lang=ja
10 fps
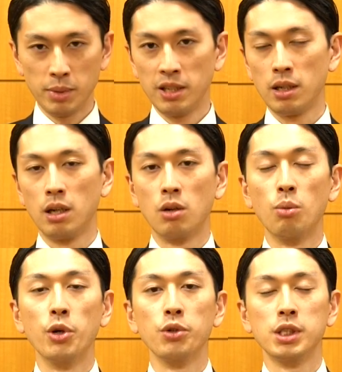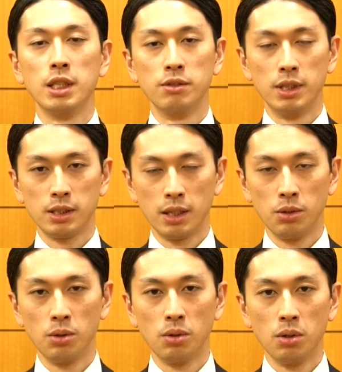明の中からこぼれ落ちてるんですけ
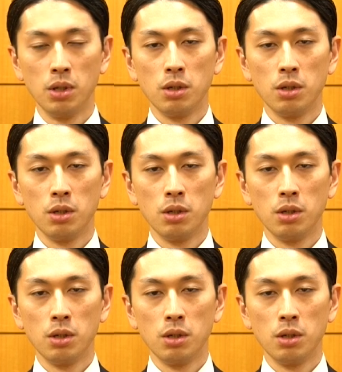ど